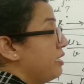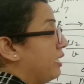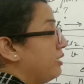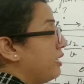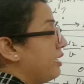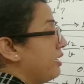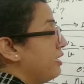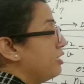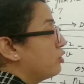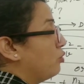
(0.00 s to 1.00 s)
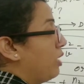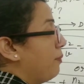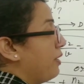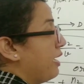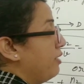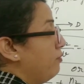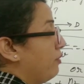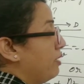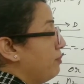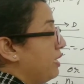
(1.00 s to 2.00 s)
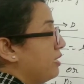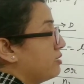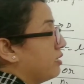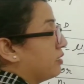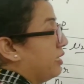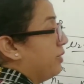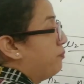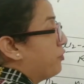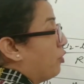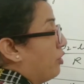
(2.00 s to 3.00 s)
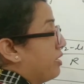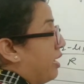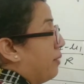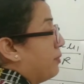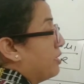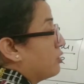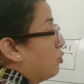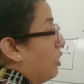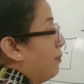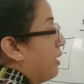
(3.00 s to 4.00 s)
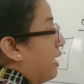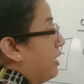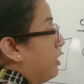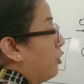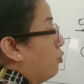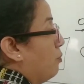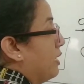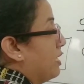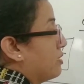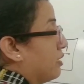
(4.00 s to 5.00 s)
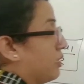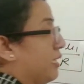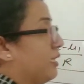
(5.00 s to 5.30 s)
यहाँ देखेंगे इसको आप एन वन भी लिख सकते हैं और यहाँ पर इसको आप एन टू भी लिख सकते